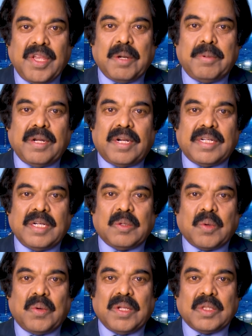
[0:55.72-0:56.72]
ஜெர்மனி
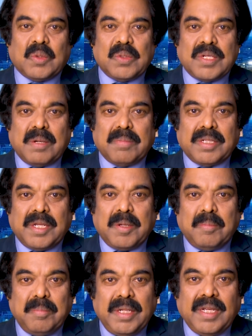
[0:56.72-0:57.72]
நாட்டில் கொரோனா தொற்று என்பது
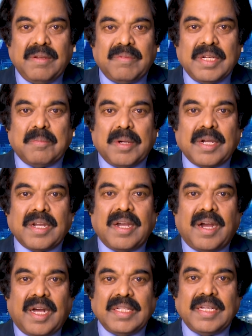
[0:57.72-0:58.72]
மிக வேகமாக
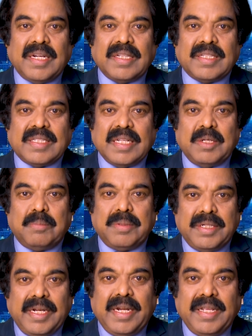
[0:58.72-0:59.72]
அதிகரித்து செல்லும்
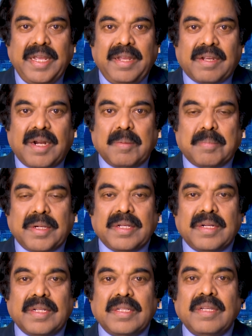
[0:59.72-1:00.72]
நிலையே
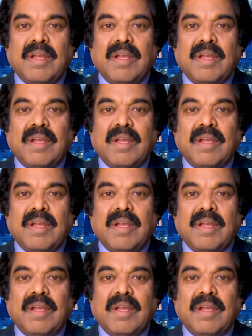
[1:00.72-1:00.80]
காணப்படுகின்றது